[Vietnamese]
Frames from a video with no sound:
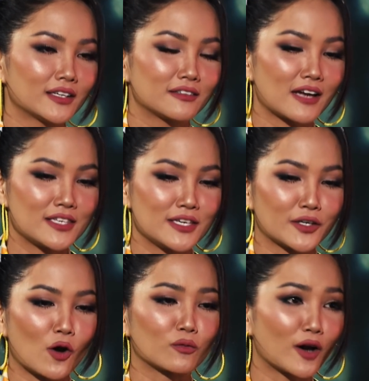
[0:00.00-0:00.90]
được đại diện
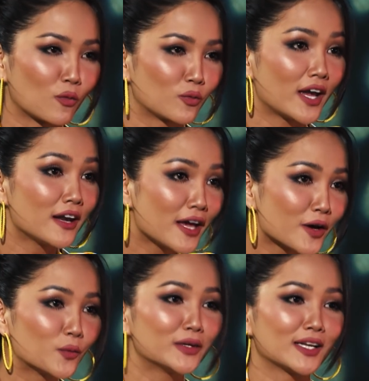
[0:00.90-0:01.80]
cộng đồng ED
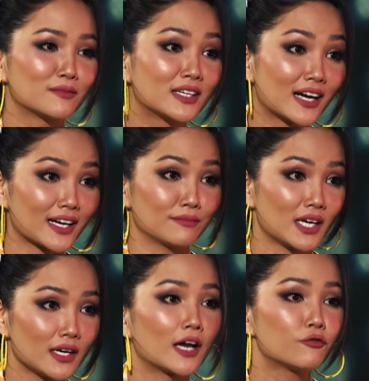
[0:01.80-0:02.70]
của mình là mình đã cảm
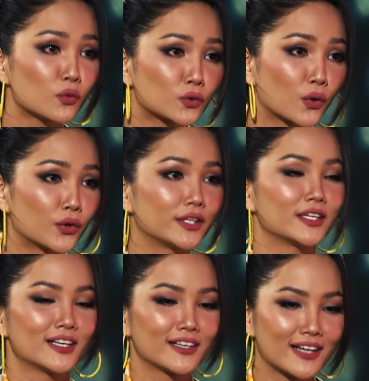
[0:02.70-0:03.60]
thấy hạnh phúc rồi
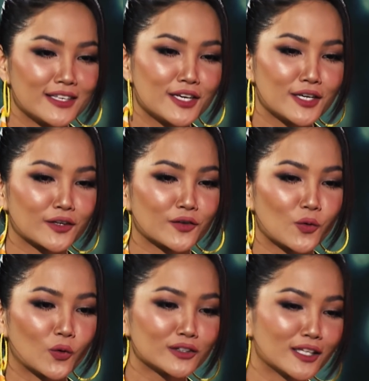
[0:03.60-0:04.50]
đại diện
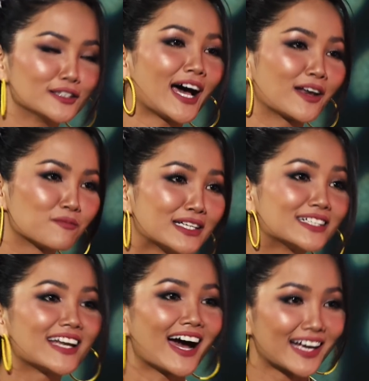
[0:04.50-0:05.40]
của tỉnh thành
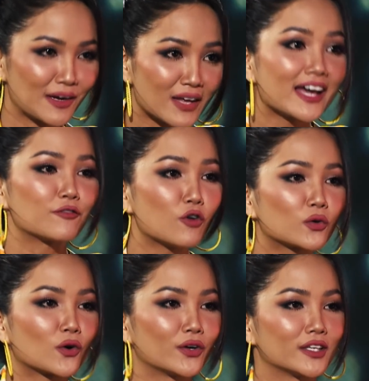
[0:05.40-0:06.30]
mình đã cảm thấy hạnh phúc
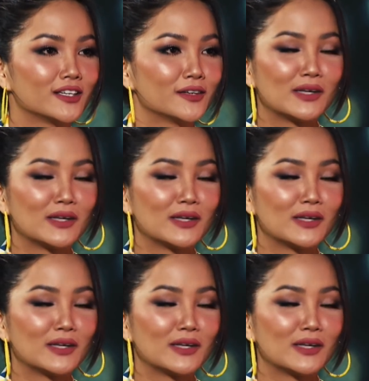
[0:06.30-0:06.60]
rồi ừ.